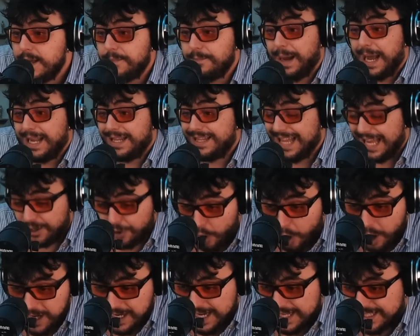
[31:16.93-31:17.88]
Ma da
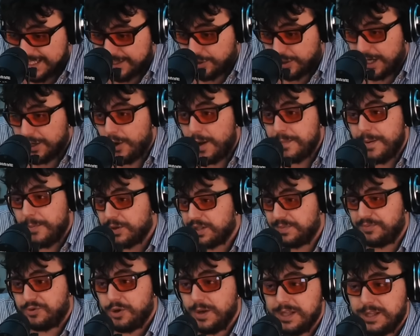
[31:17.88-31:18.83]
noi, nel senso che noi abbiamo
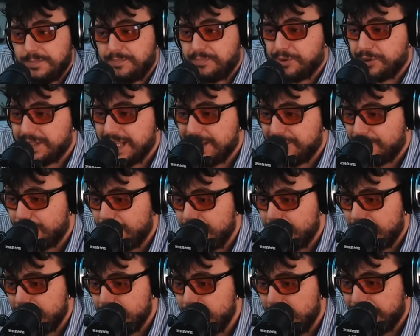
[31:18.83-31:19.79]
semplicemente portato
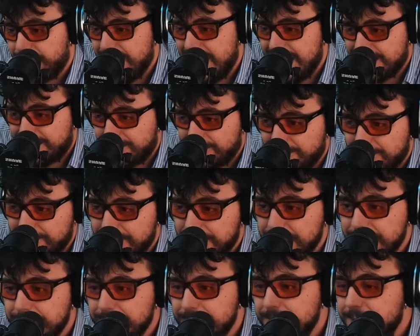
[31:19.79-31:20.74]
quello che lui ha fatto.
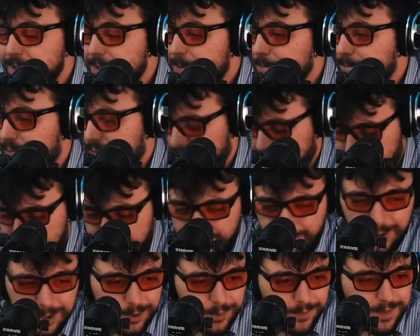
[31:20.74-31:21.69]
Sì, le
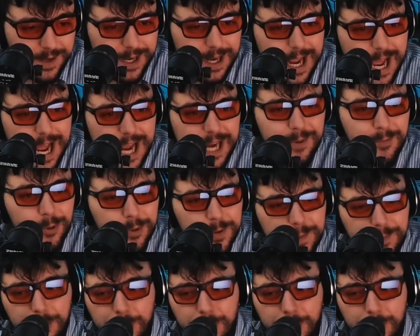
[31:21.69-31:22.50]
quattro Ferrari, Mont-